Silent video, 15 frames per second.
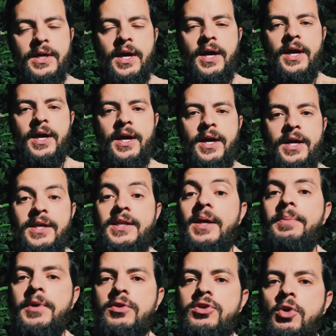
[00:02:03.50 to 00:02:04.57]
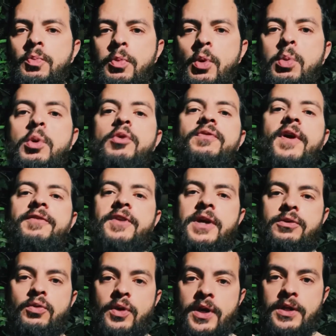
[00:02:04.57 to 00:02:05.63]
é, e também o seu público vai
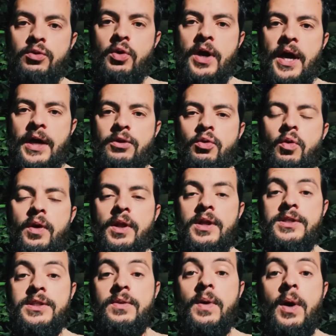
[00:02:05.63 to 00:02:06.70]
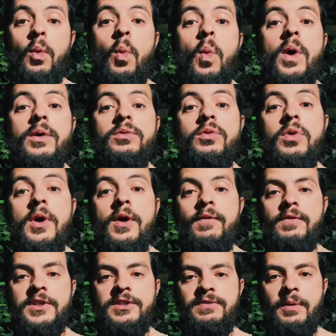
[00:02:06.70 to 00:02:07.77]
ficando educado com relação a quando
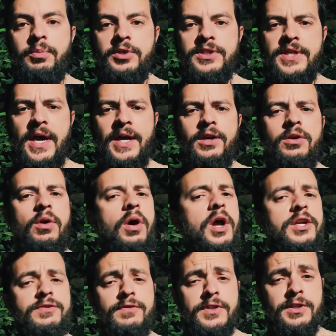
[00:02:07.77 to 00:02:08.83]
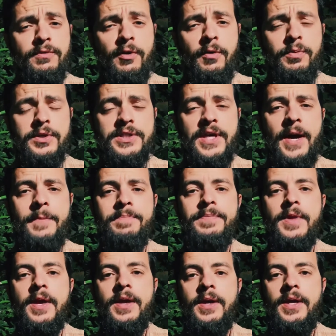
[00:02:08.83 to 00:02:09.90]
você vai postar, que horas você vai postar,
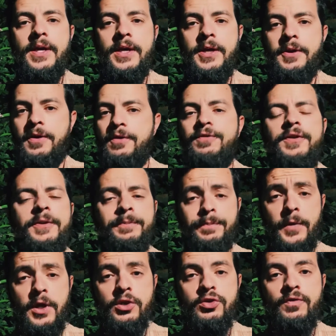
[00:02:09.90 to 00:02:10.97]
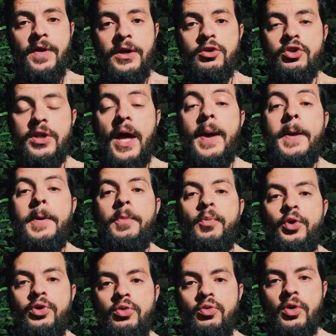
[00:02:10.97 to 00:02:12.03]
e enfim, isso vai ajudar
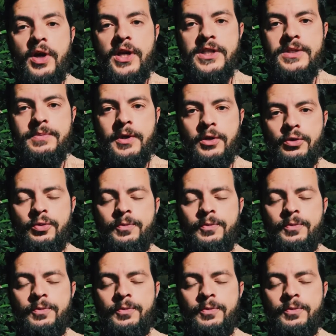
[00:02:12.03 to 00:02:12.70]
muito no crescimento.